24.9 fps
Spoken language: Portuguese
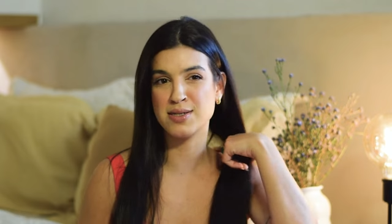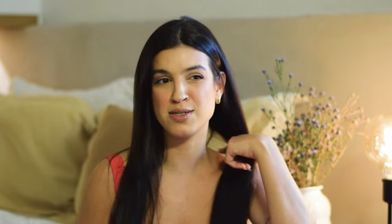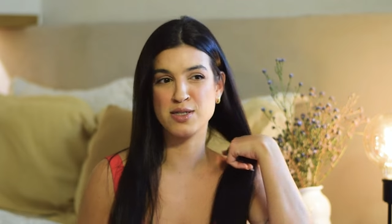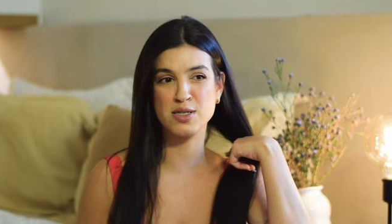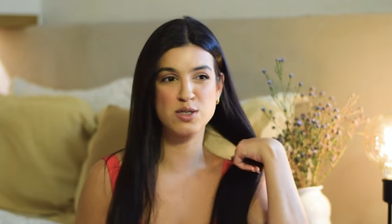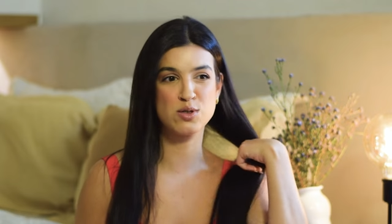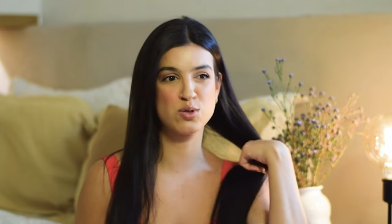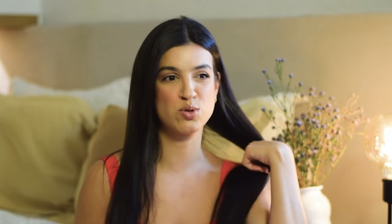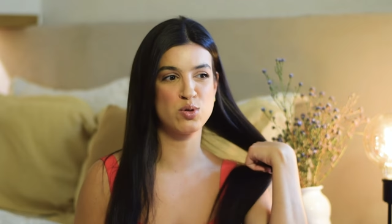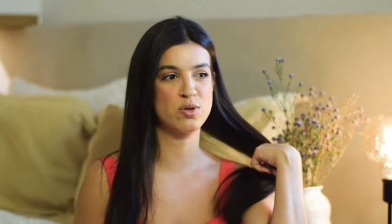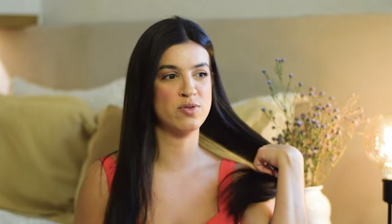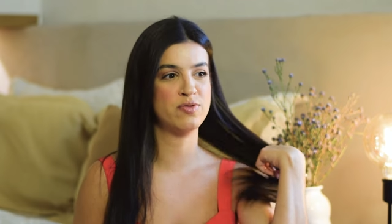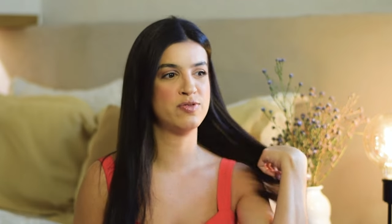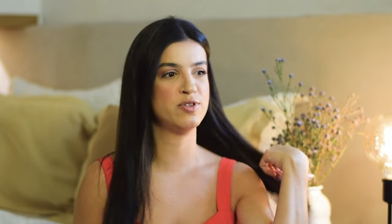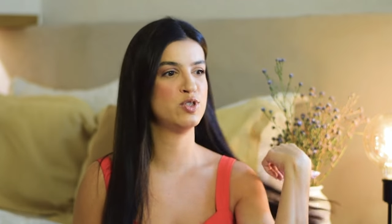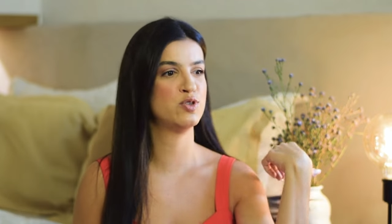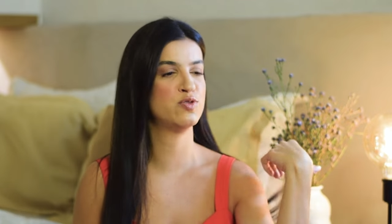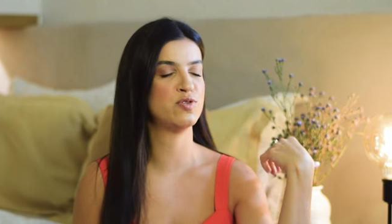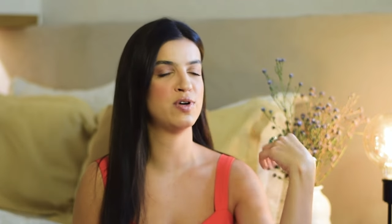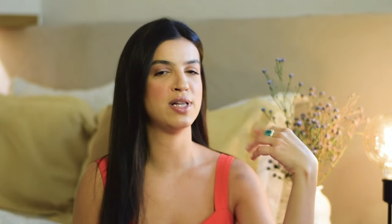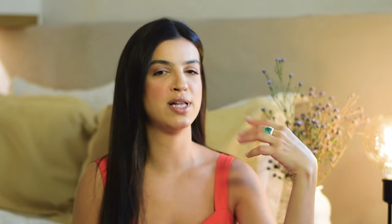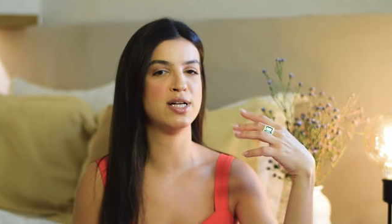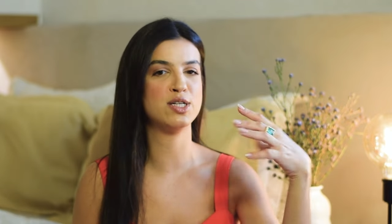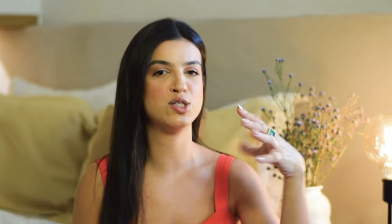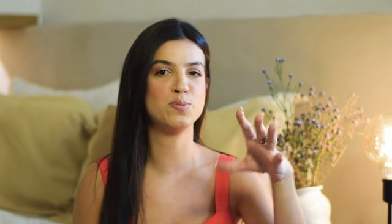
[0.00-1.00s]
Às vezes eu tô afim de
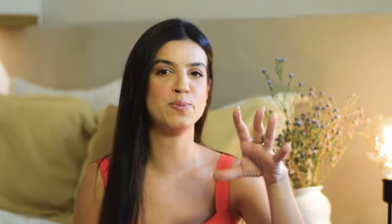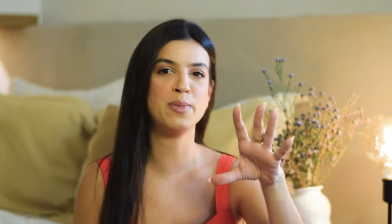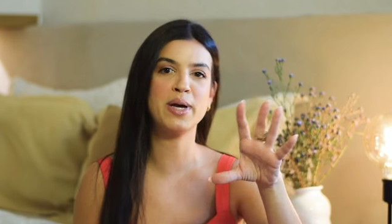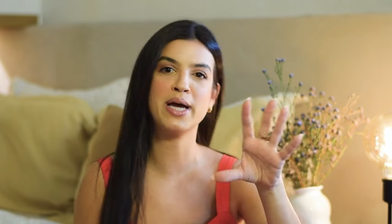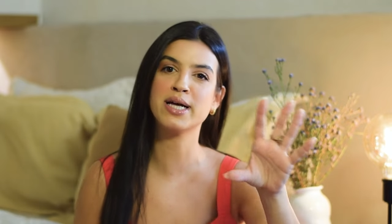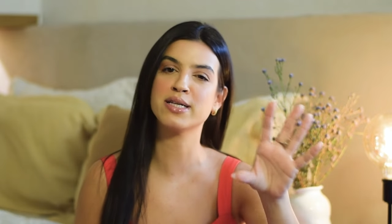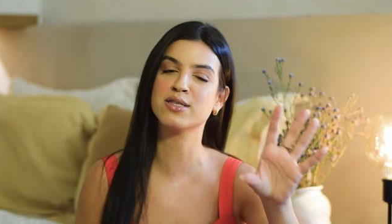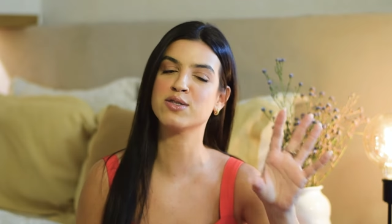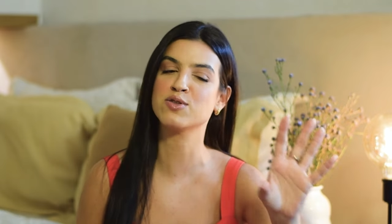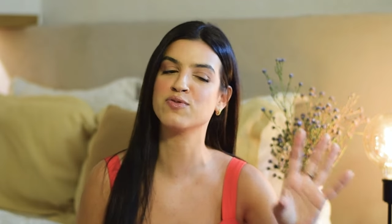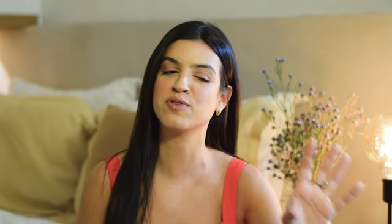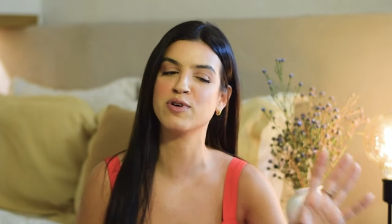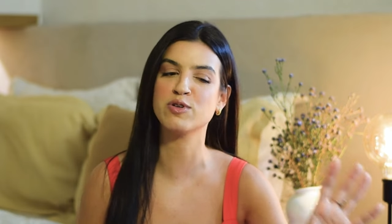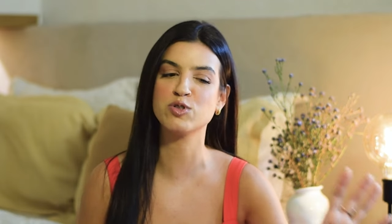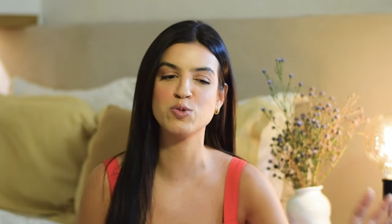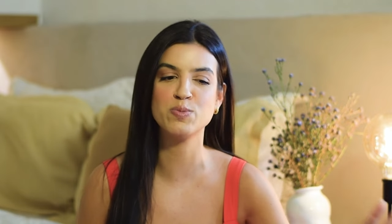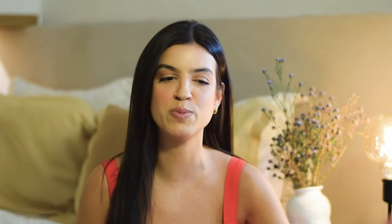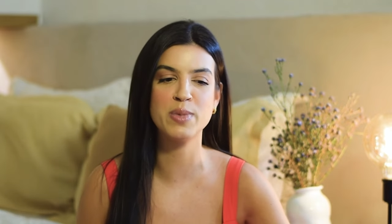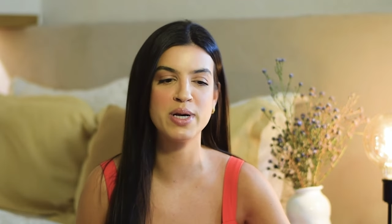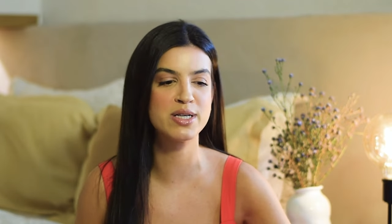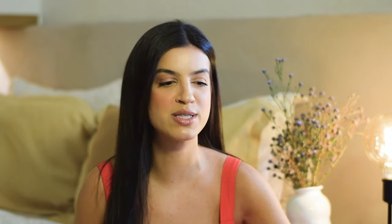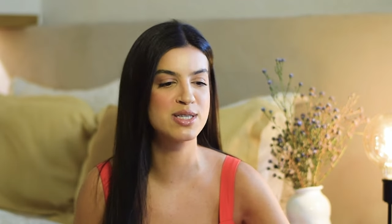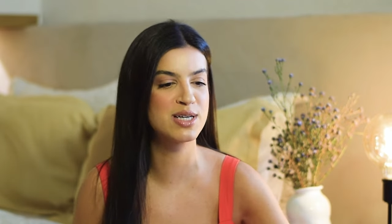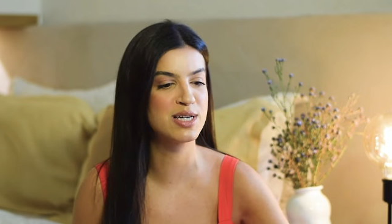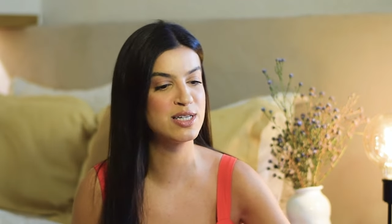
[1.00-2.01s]
falar de metas, eu falo de
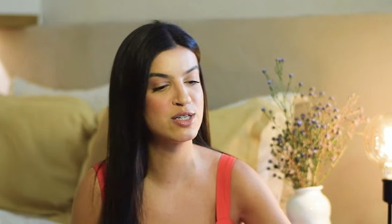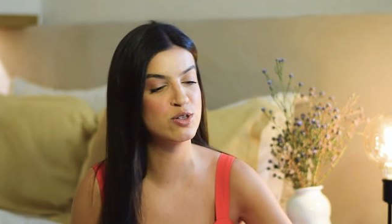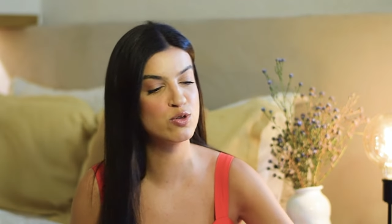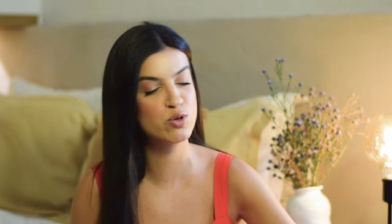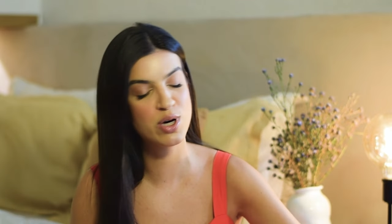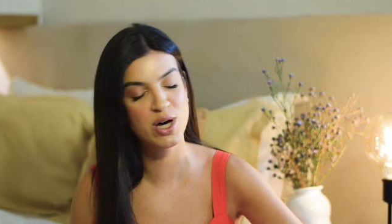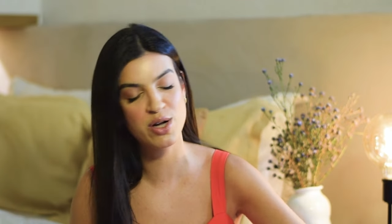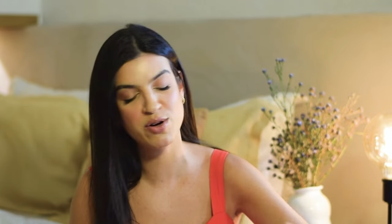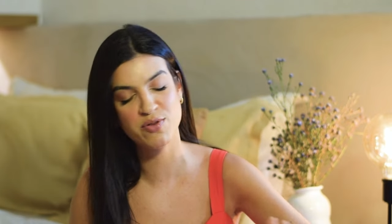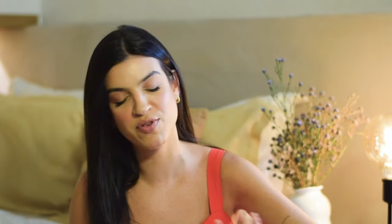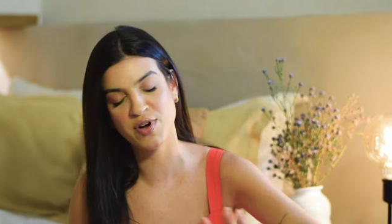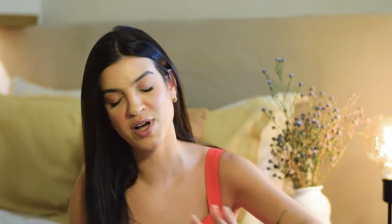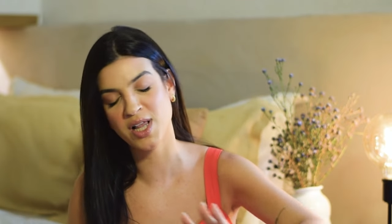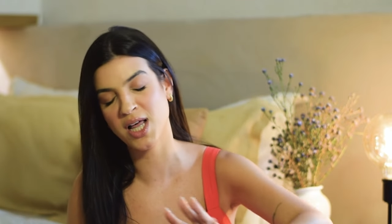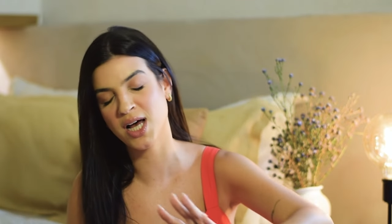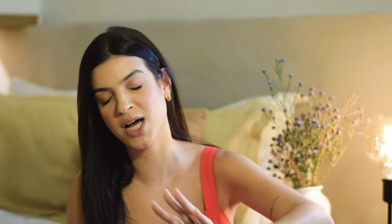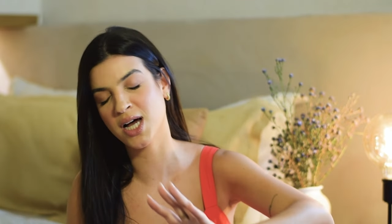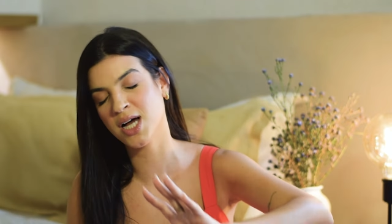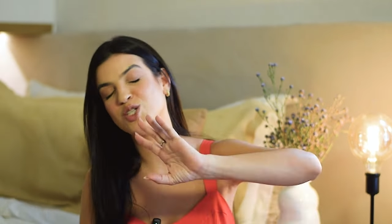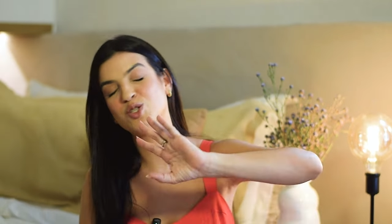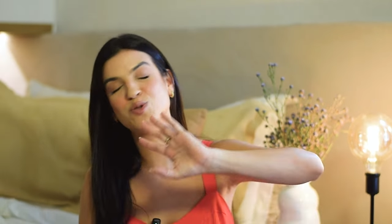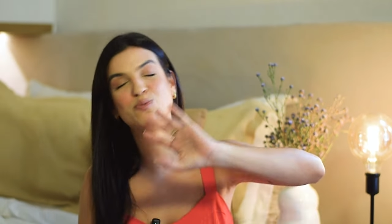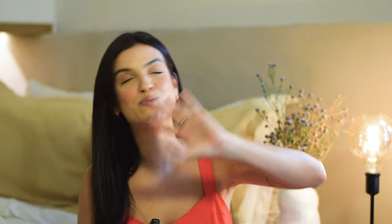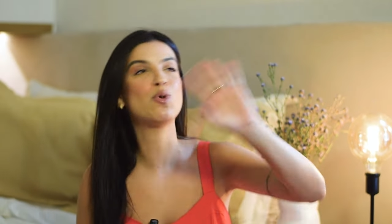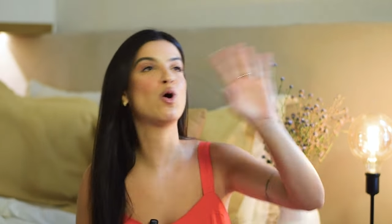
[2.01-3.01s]
metas. Aí eu quero
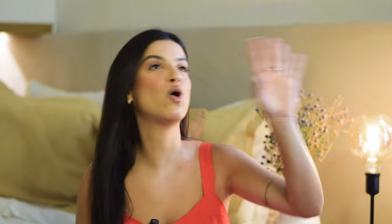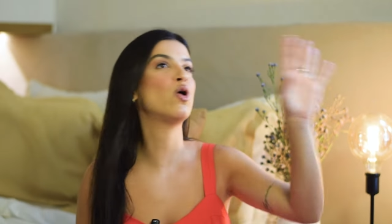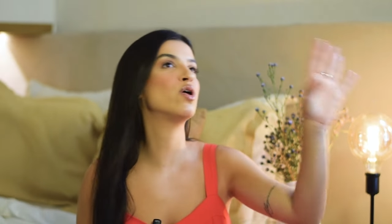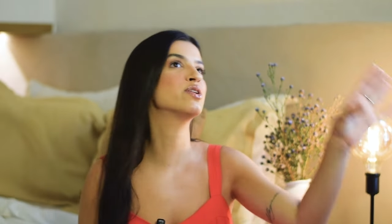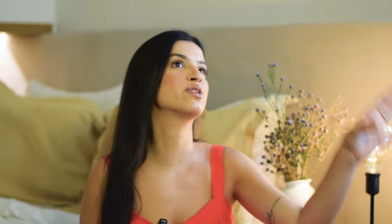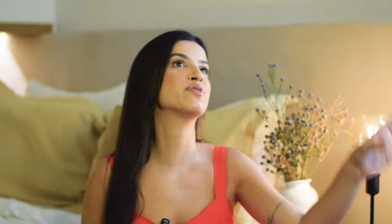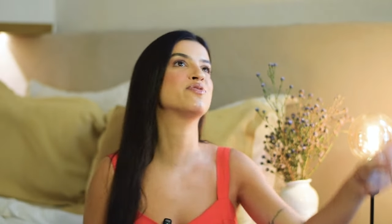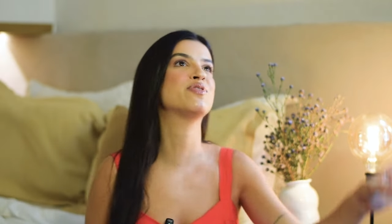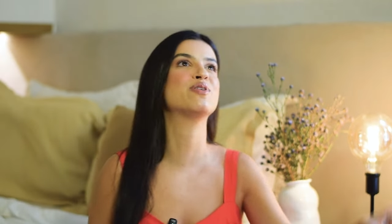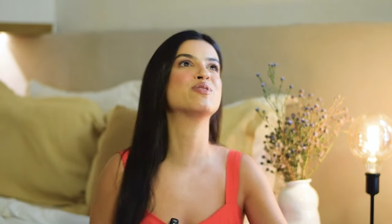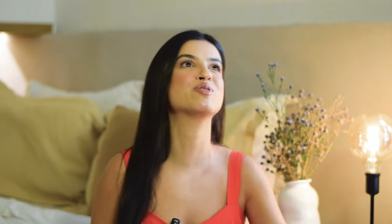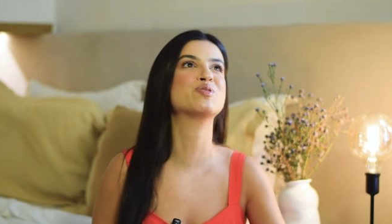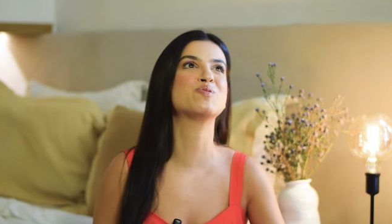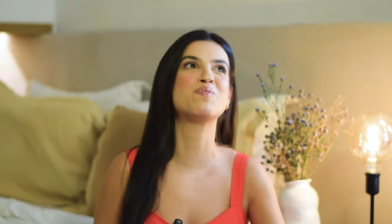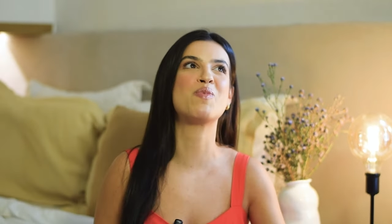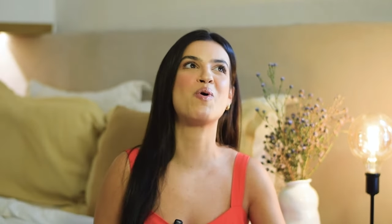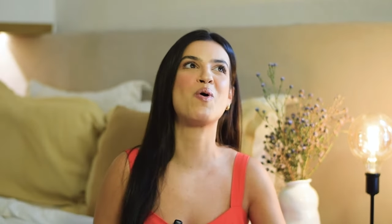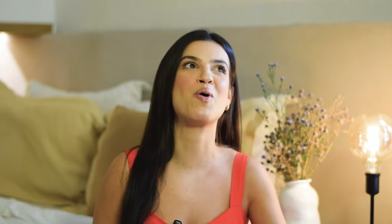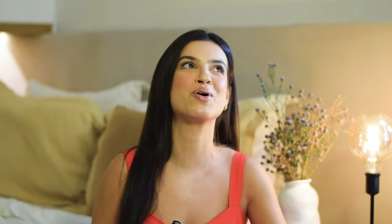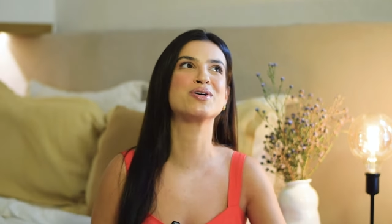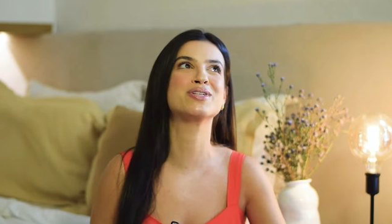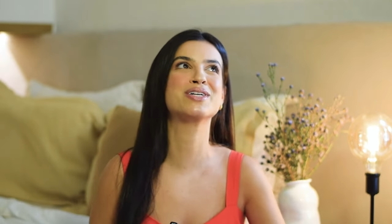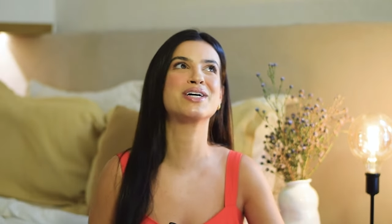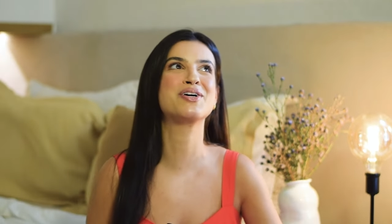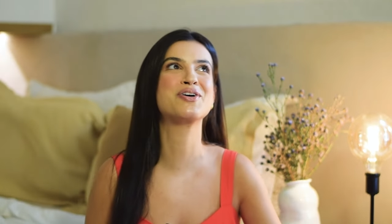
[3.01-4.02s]
falar de moda, eu falo de moda.